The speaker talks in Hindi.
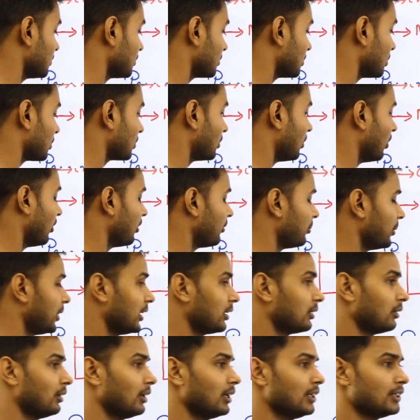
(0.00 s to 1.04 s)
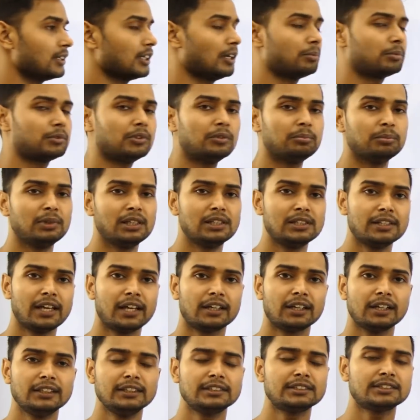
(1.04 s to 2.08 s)
तो गवर्नमेंट कॉलेज आपको मिल
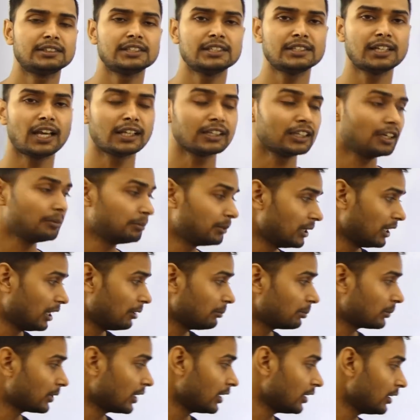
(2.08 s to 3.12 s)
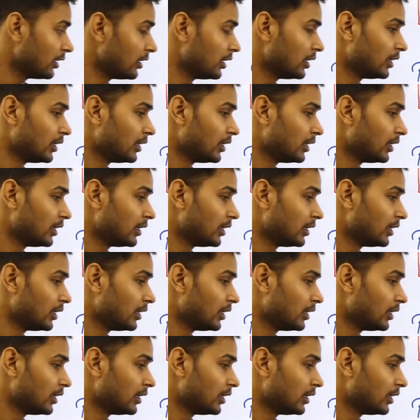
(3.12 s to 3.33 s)
जाएगा इससे ज्यादा मैं आपका